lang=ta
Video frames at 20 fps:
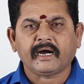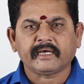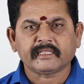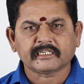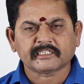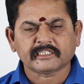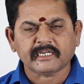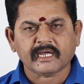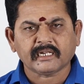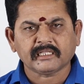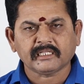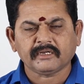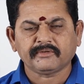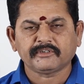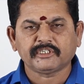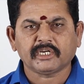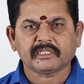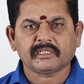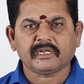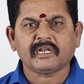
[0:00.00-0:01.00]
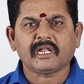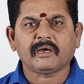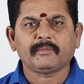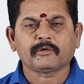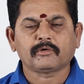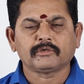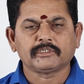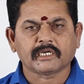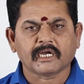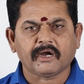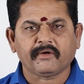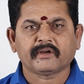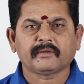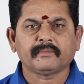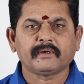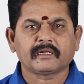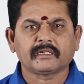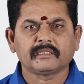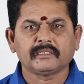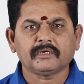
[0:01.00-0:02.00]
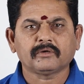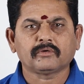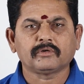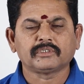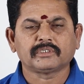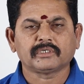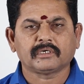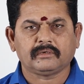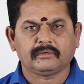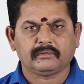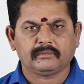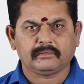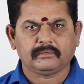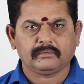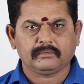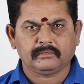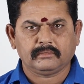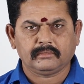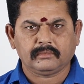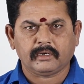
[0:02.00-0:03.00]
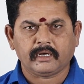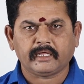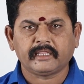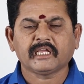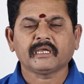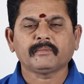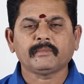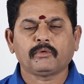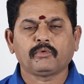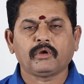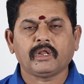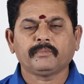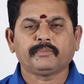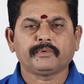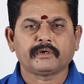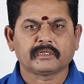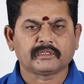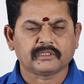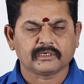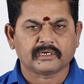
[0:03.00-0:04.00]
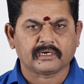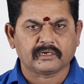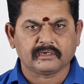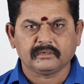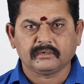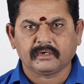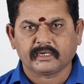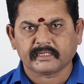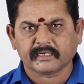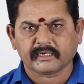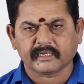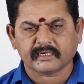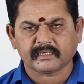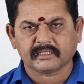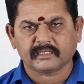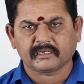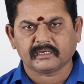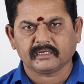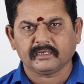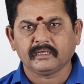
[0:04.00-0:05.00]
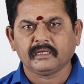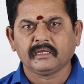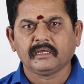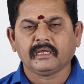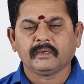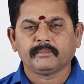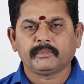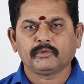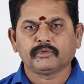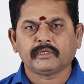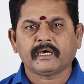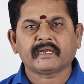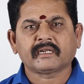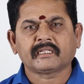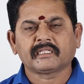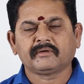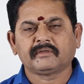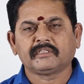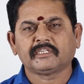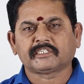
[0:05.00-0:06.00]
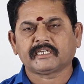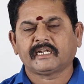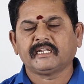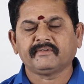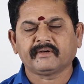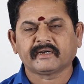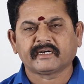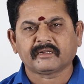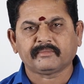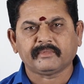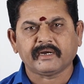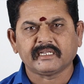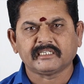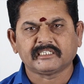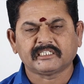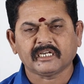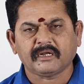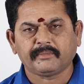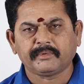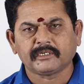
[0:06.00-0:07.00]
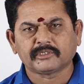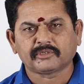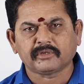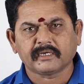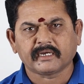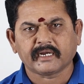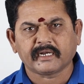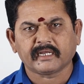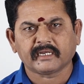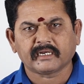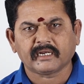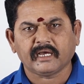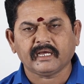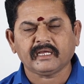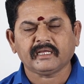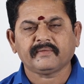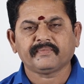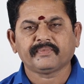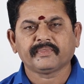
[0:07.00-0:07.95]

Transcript: அதை சார்ந்த விஷயத்தில் நாம் கொஞ்சம் கவனமாக இருந்து கொஞ்சம் அதிகமாக உழைப்பு எடுத்துக்கிறணும் அந்த கிரகத்துக்கு இப்போ உதாரணத்துக்கு வந்து சனி வக்கரம் ஆயிடுச்சு அப்படின்னு சொல்லி கேட்டிங்கன்னா